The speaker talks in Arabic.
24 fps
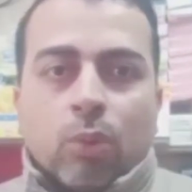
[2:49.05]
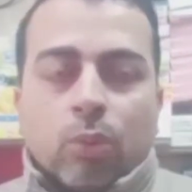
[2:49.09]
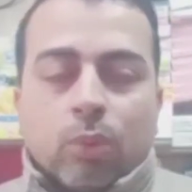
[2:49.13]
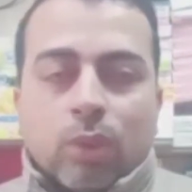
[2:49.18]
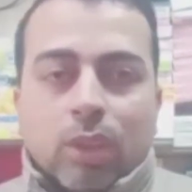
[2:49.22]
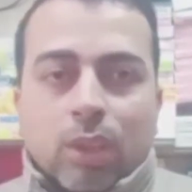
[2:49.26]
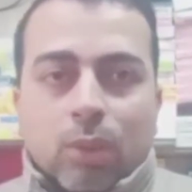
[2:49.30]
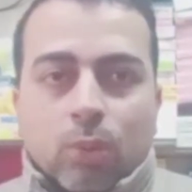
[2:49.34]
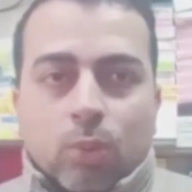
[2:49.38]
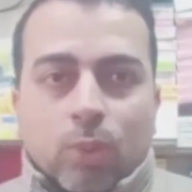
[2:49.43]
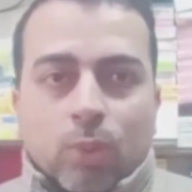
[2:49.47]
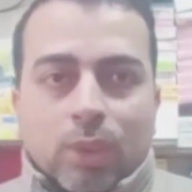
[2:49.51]

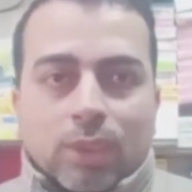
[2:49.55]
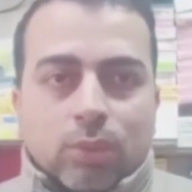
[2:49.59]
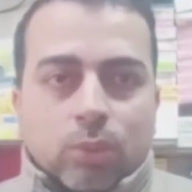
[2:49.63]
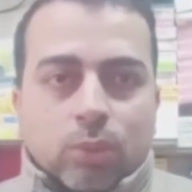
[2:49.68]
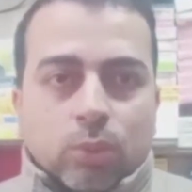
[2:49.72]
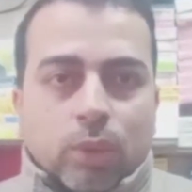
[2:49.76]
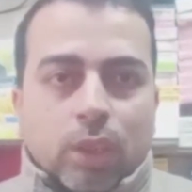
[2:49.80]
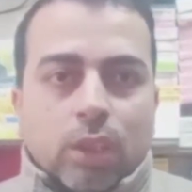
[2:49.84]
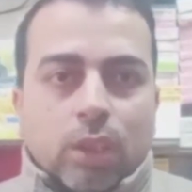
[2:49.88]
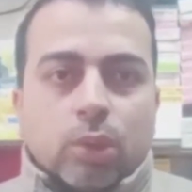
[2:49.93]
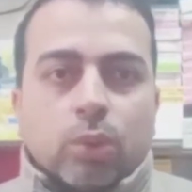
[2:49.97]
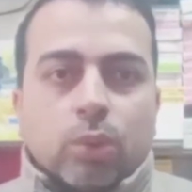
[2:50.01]
ولو الوزن
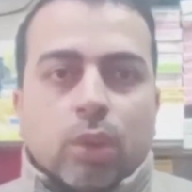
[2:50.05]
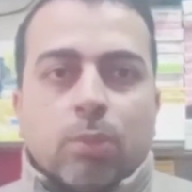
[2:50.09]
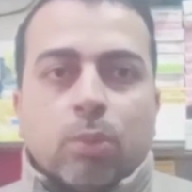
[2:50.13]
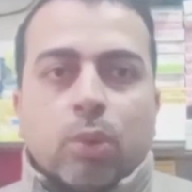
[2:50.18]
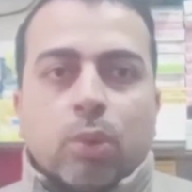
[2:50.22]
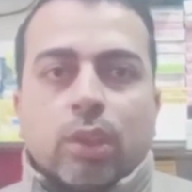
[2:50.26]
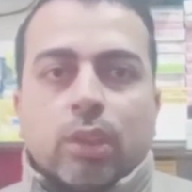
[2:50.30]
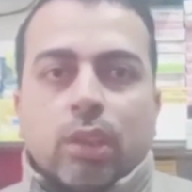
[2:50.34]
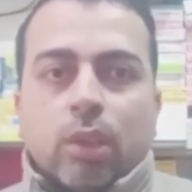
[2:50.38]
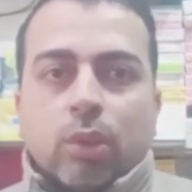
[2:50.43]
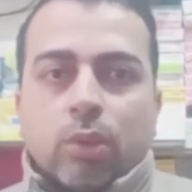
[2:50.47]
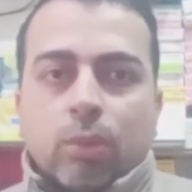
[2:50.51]
قليل شويه
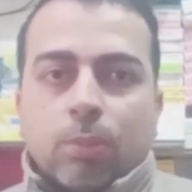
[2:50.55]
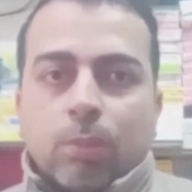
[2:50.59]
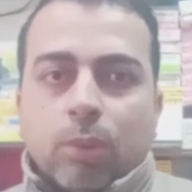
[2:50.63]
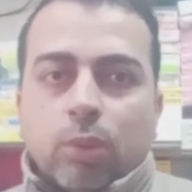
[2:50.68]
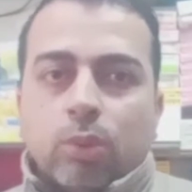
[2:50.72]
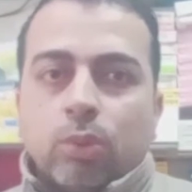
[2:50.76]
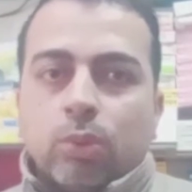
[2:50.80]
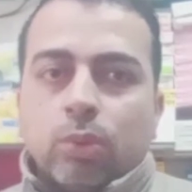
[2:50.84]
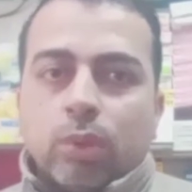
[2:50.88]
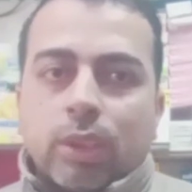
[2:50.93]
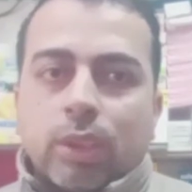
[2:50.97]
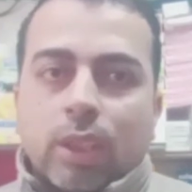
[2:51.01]
ممكن ناخد
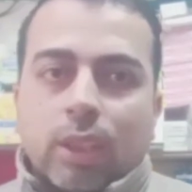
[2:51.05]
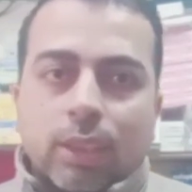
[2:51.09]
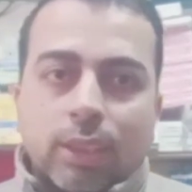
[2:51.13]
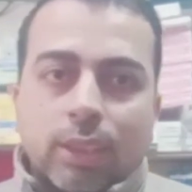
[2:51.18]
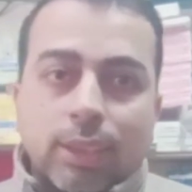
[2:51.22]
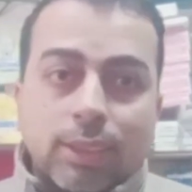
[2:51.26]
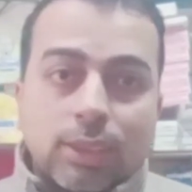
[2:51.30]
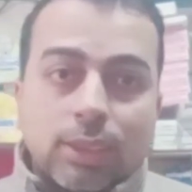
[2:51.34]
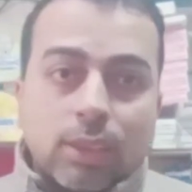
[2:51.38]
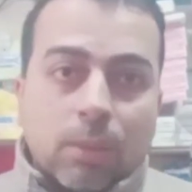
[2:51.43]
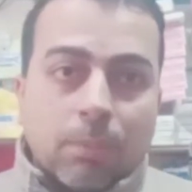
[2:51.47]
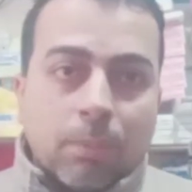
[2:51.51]
منه
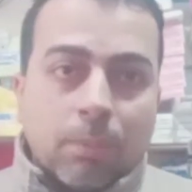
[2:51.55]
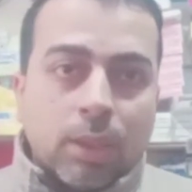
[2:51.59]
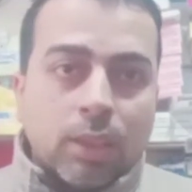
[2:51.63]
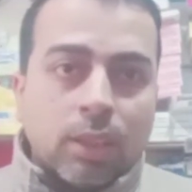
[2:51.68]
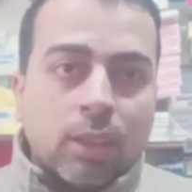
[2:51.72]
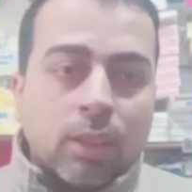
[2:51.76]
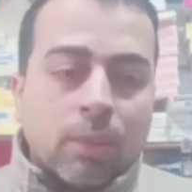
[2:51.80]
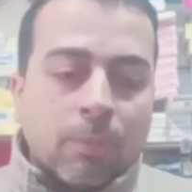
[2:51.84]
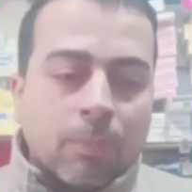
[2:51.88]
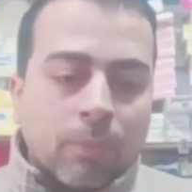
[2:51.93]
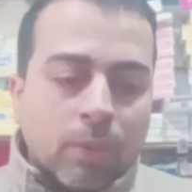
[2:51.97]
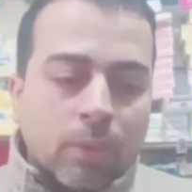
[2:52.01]
تركيز ال
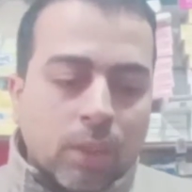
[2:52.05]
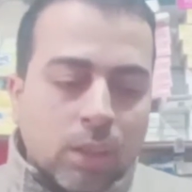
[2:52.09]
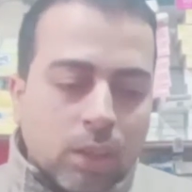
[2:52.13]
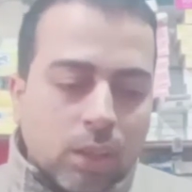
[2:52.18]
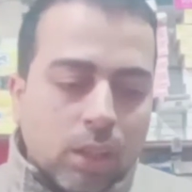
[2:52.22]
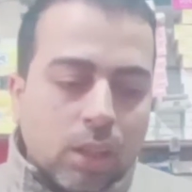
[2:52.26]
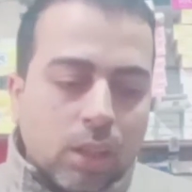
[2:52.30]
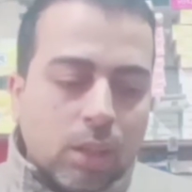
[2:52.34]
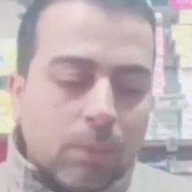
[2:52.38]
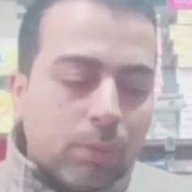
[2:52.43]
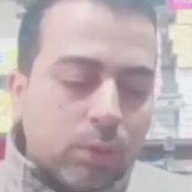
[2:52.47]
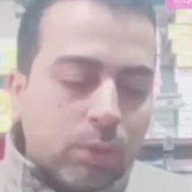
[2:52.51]
100
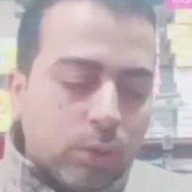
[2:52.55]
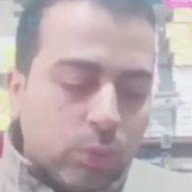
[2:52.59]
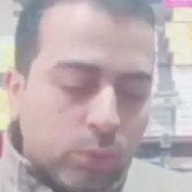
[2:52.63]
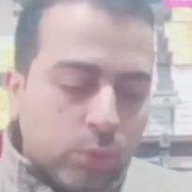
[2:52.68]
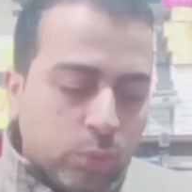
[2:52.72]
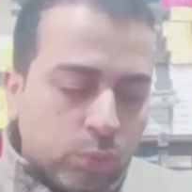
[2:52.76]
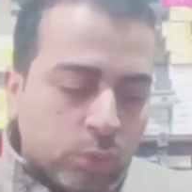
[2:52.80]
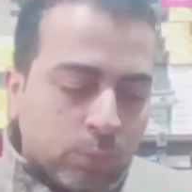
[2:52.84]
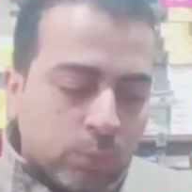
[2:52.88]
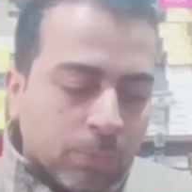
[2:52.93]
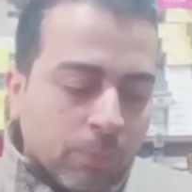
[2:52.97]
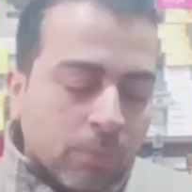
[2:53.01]
قبل
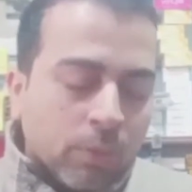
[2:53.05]
النوم